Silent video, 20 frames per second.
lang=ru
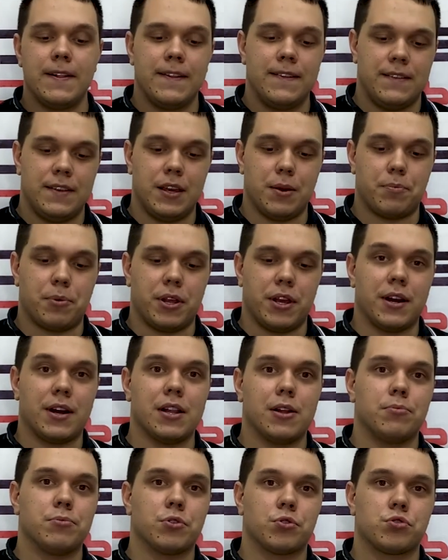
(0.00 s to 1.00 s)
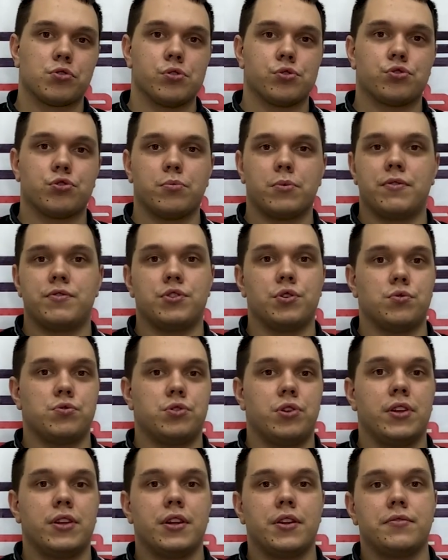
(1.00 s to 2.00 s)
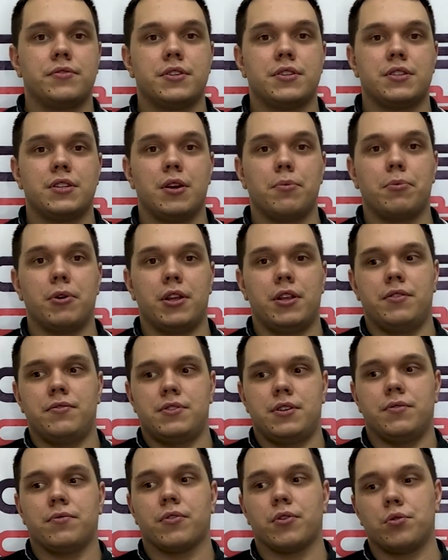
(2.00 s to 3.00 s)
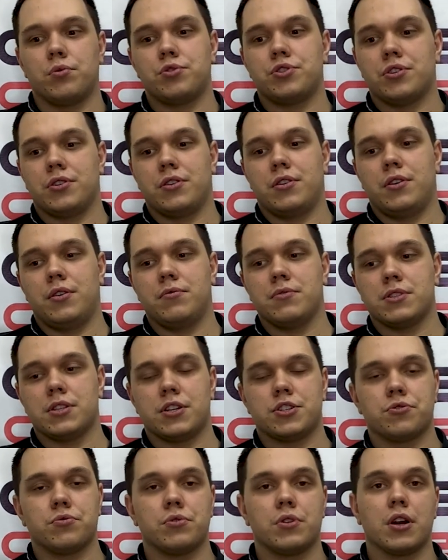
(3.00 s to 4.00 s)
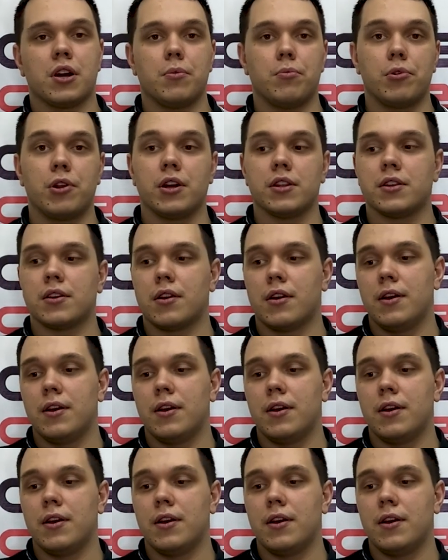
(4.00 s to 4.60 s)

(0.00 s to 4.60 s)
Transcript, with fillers: Я приехал, обнаружил, что у меня все усилители в системе, они все включены, и высаживают аккумулятор.